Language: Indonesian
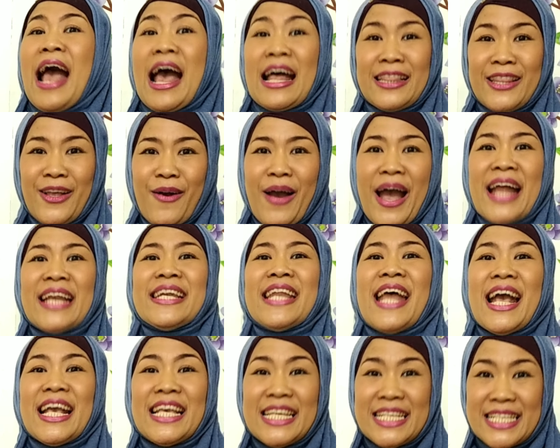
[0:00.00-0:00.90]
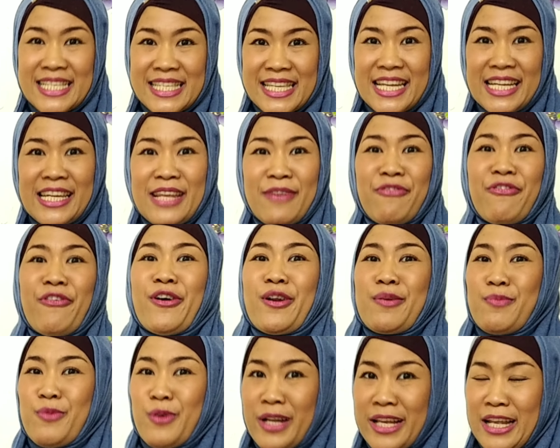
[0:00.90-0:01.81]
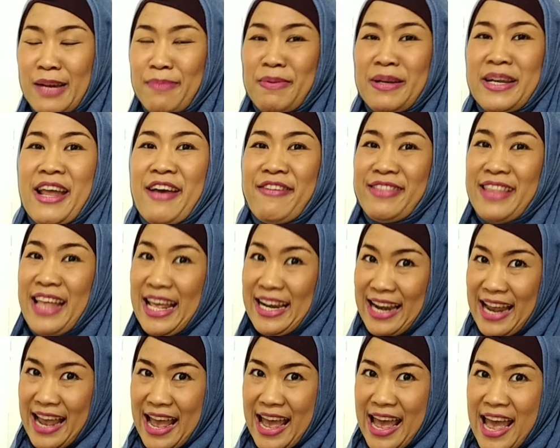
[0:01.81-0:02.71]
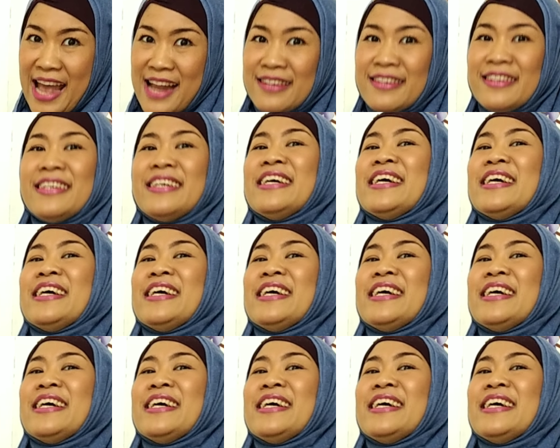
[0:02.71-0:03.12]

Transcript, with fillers: atau Anda isi di formulir pendaftaran.